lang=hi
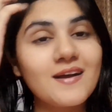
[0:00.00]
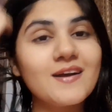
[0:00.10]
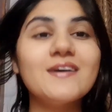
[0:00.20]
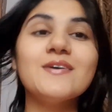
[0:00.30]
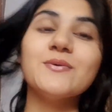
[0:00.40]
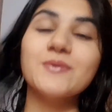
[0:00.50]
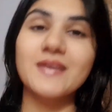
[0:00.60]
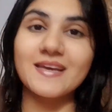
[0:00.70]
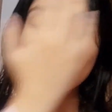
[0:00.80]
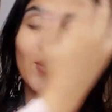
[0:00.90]
ओके
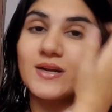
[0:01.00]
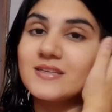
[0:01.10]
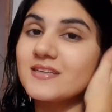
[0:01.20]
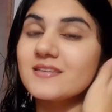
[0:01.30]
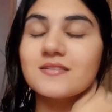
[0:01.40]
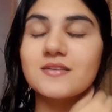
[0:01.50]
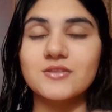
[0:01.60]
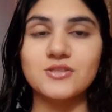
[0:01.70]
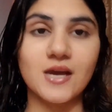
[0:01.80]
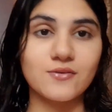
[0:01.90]
ऑल डन
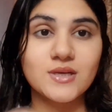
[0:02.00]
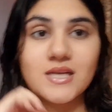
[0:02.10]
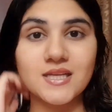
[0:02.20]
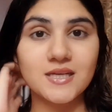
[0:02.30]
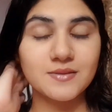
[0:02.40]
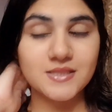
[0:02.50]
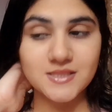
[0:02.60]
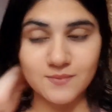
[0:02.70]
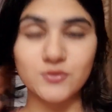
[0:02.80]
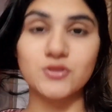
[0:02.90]
शावर ले लिया मैंने
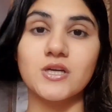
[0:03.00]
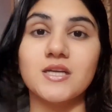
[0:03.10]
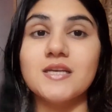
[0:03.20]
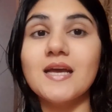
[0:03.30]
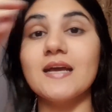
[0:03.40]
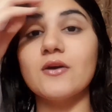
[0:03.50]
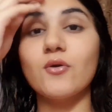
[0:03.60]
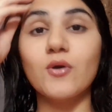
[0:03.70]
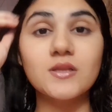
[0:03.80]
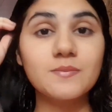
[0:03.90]
सब कुछ कर लिया
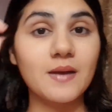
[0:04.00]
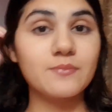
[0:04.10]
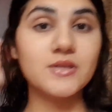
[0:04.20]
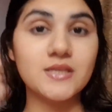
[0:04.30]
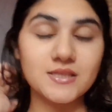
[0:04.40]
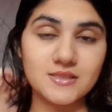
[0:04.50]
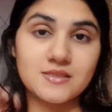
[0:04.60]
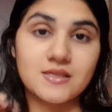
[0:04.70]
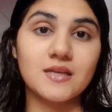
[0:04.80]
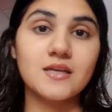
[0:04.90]
ऑल द पैम्परिंग इज़
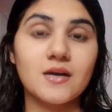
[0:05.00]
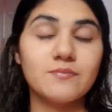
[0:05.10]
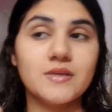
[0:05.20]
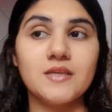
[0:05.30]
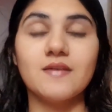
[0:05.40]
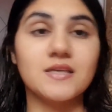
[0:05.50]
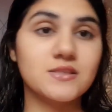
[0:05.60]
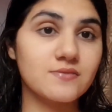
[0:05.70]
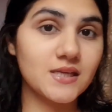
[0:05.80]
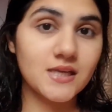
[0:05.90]
डन अब मेरी वैक्स
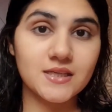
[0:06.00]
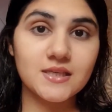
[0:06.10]
वाली आएंगी